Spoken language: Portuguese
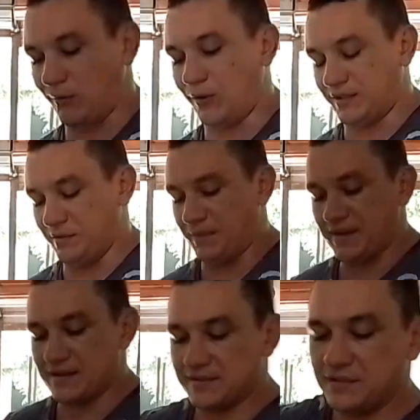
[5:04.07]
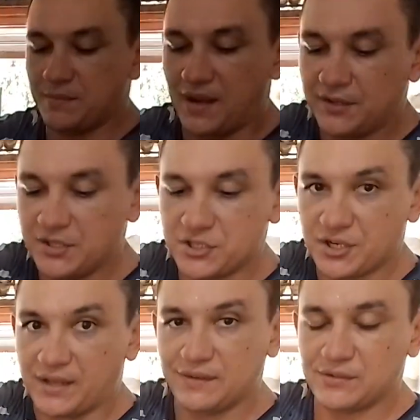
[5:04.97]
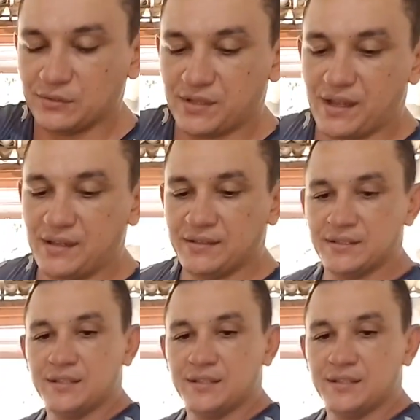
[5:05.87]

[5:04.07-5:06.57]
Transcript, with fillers: tá cortando pedacinho de barra inchada, soldar.